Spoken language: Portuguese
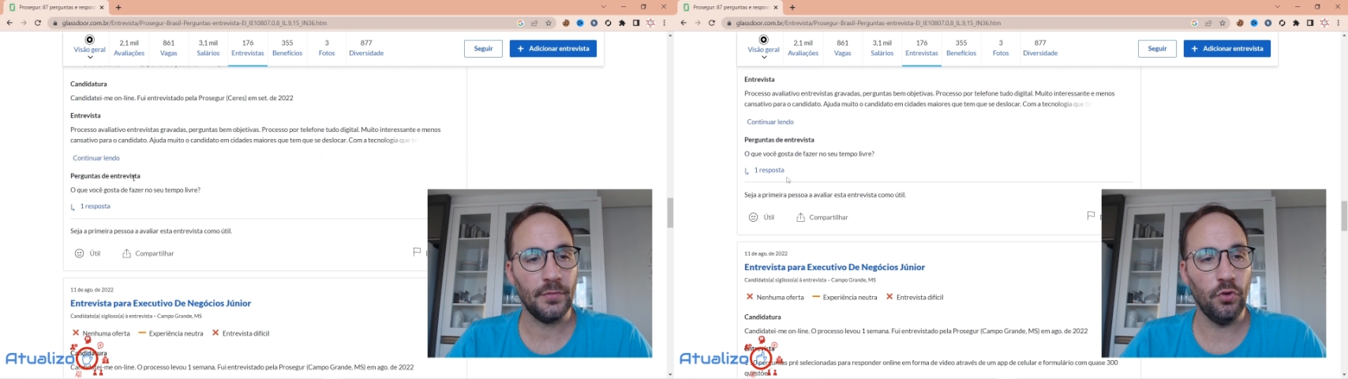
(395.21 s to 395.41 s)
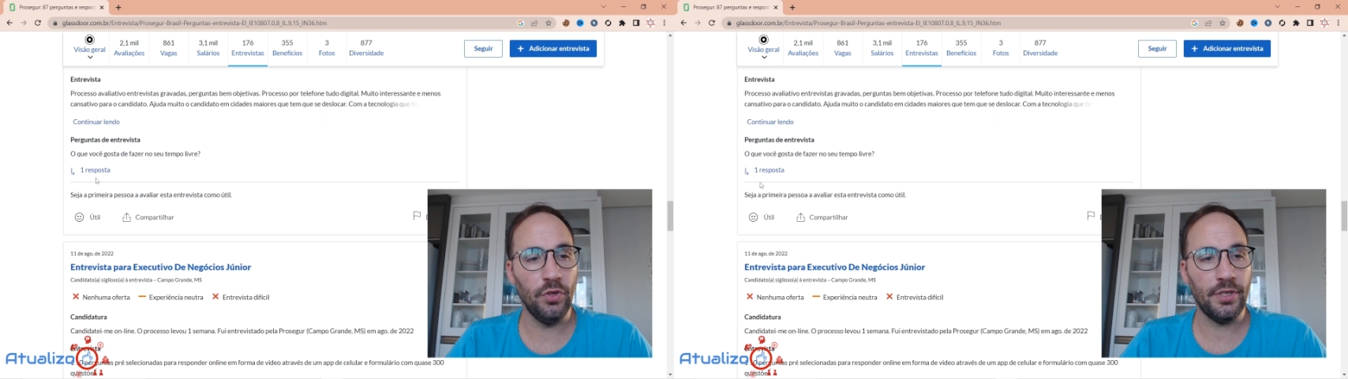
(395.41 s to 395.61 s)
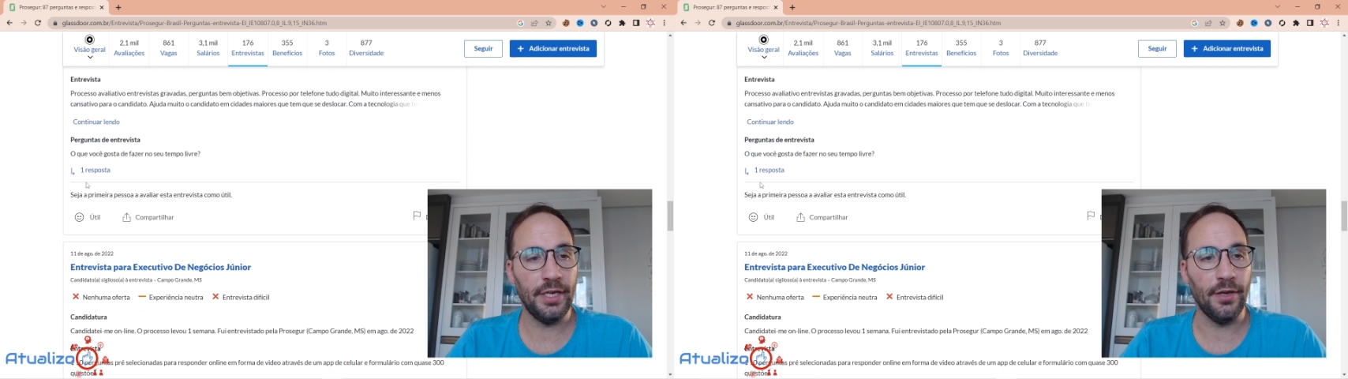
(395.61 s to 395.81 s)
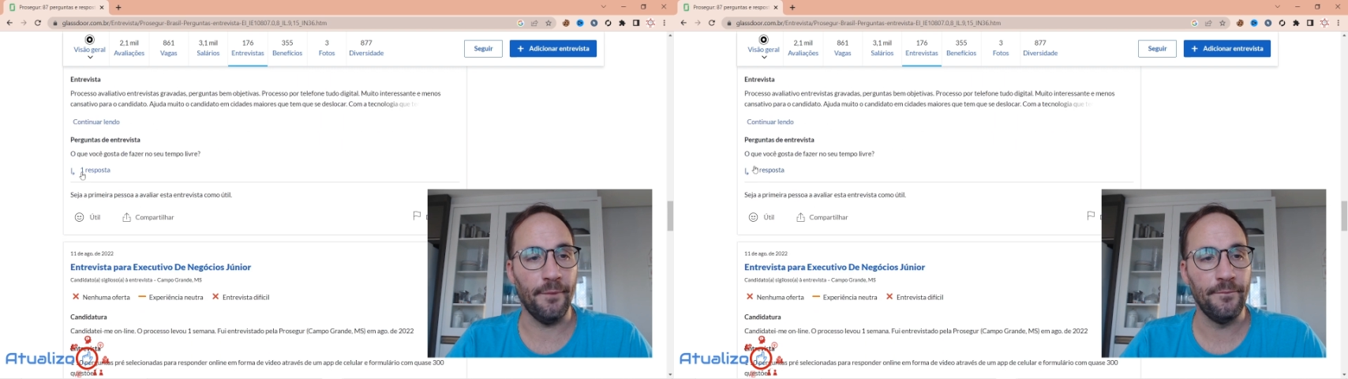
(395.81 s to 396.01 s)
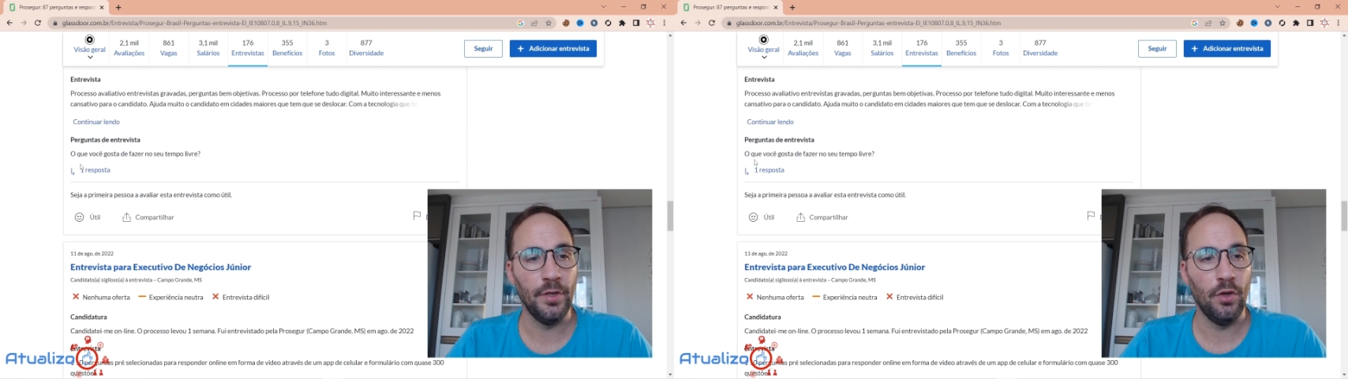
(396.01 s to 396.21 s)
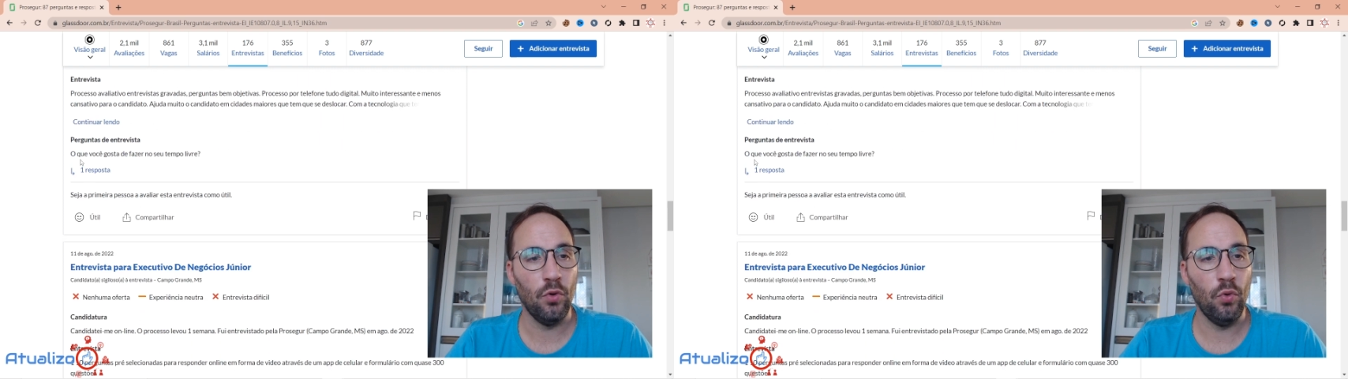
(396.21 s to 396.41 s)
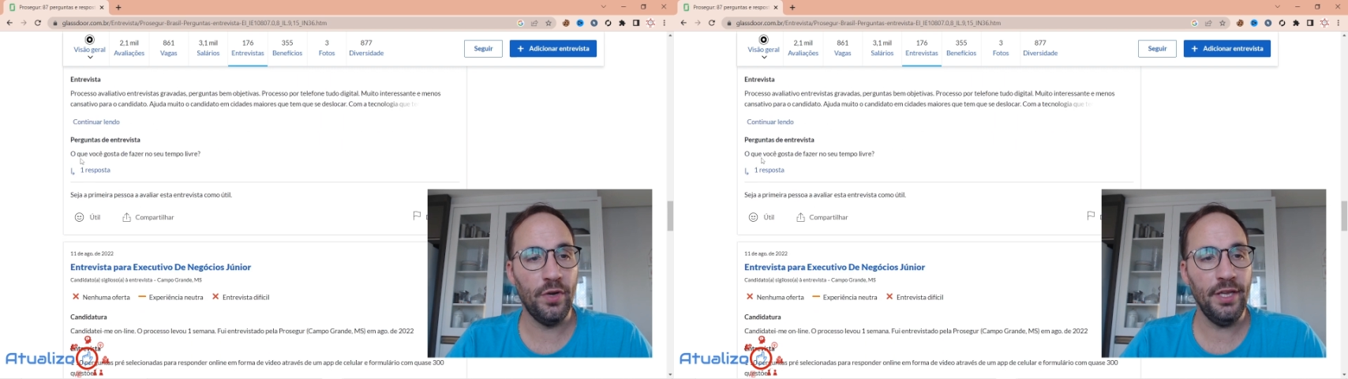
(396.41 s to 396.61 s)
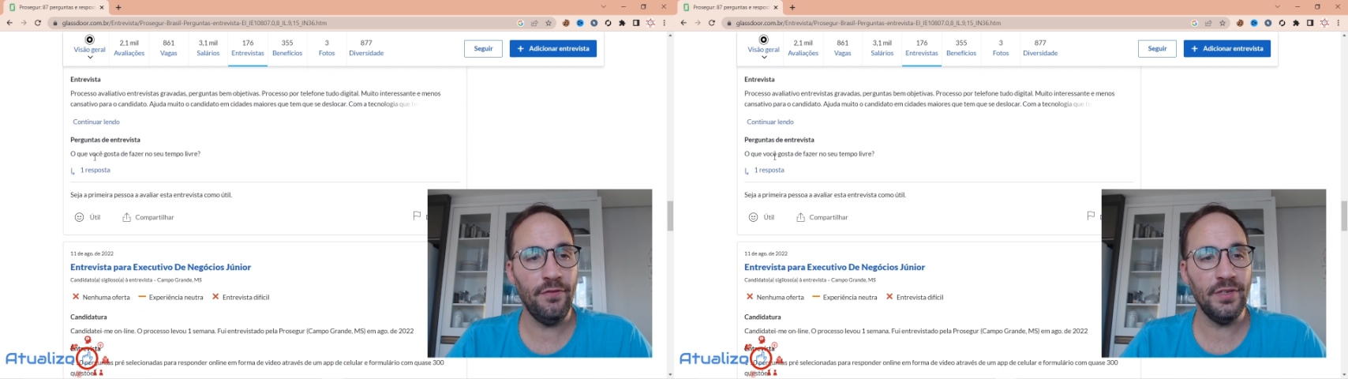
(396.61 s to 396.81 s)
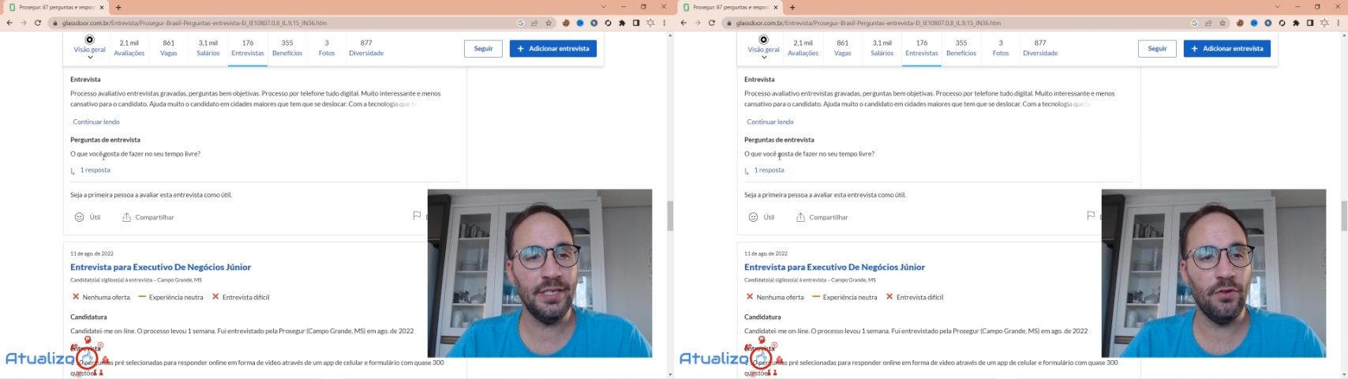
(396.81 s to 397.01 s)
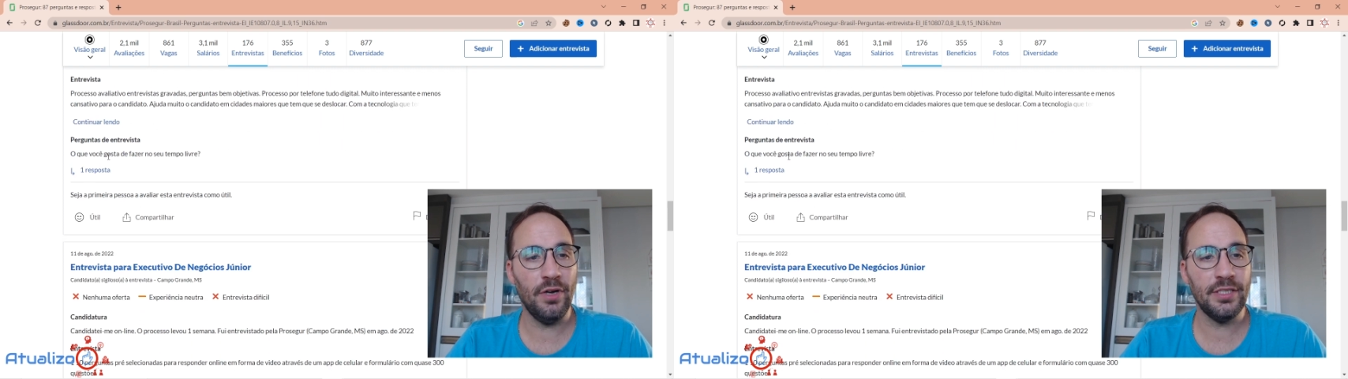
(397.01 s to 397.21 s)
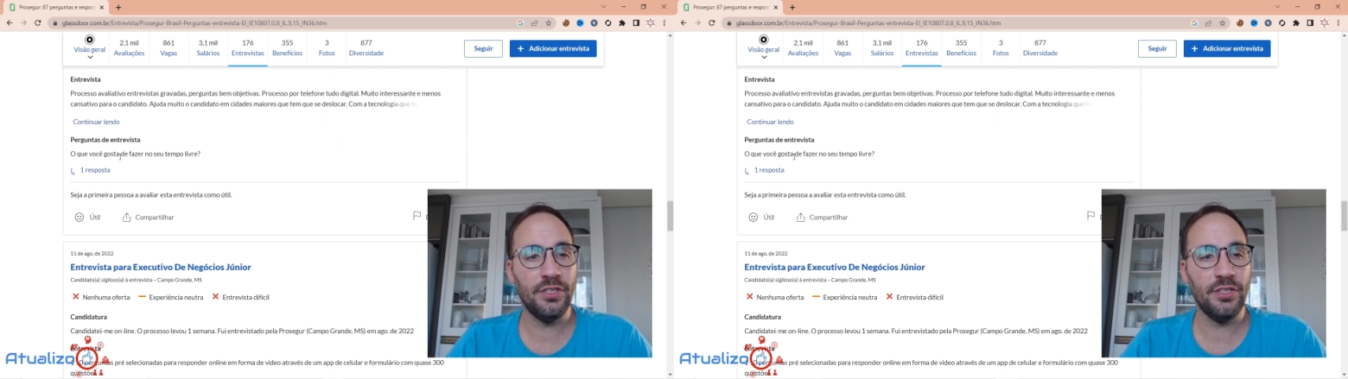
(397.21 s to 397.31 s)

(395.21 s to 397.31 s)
Outra aqui, ó. O que você gosta